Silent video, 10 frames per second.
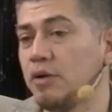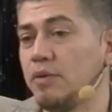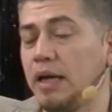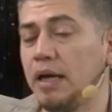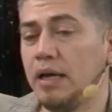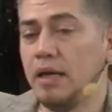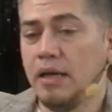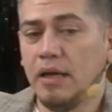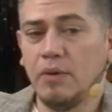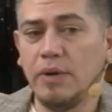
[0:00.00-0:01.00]
una,
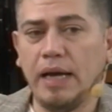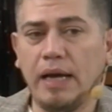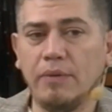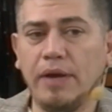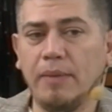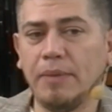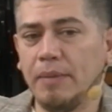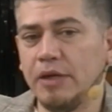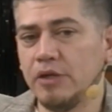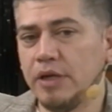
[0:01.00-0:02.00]
una, amplia
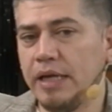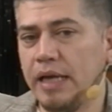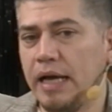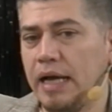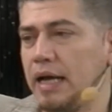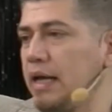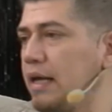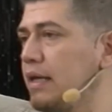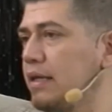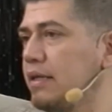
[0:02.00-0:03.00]

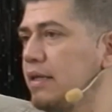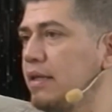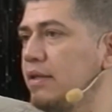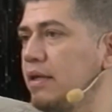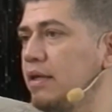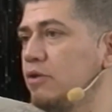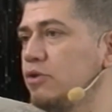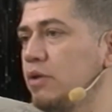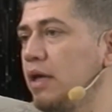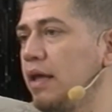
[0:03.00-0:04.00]
mayoría este, de, los
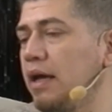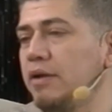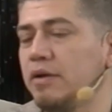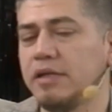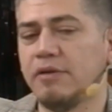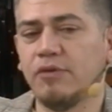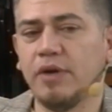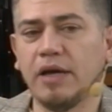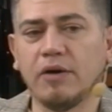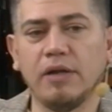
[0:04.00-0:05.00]
ciudadanos de Tafí
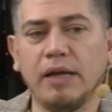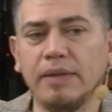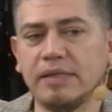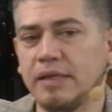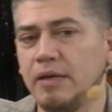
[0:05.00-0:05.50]
de las vecinas y